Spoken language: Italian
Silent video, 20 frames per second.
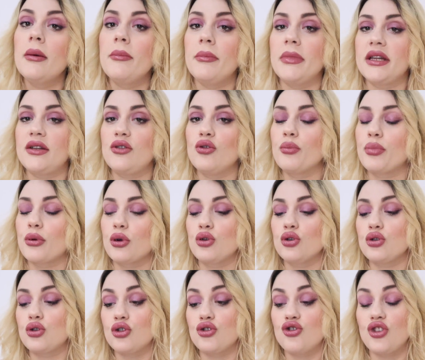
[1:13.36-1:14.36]
metti un
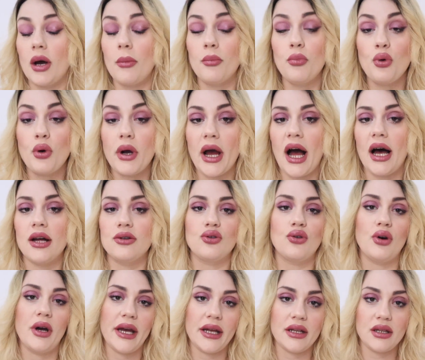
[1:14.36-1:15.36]
prodotto già
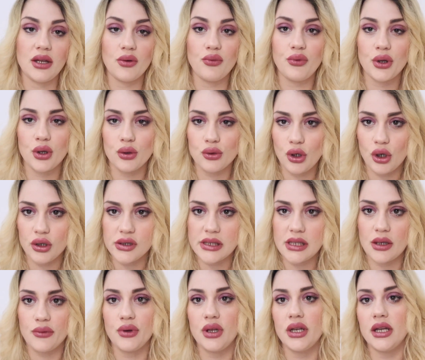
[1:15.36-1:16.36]
bucato, è davvero
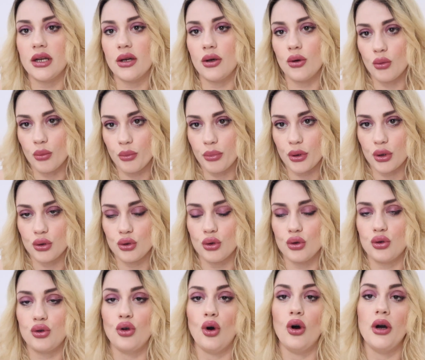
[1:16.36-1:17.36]
tosta finire un
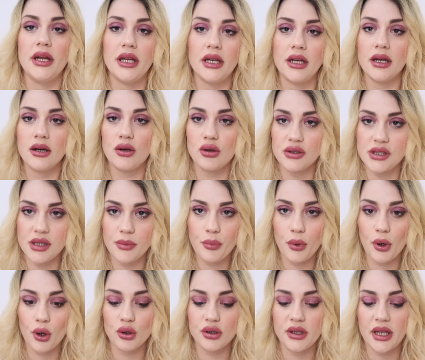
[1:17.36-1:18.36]
prodotto in così
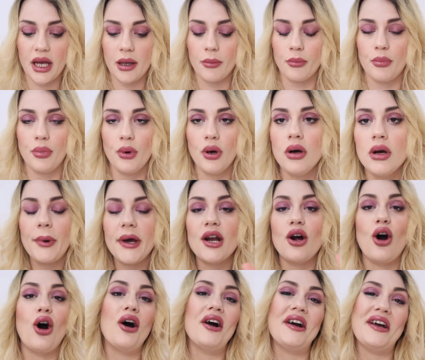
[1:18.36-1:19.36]
poco tempo.
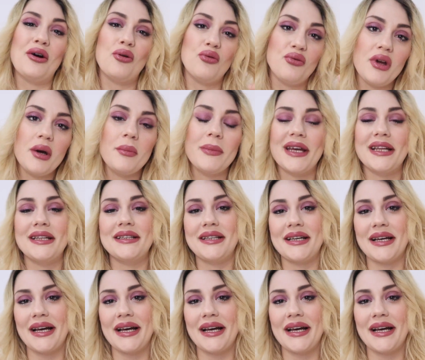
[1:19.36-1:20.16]
Però ovviamente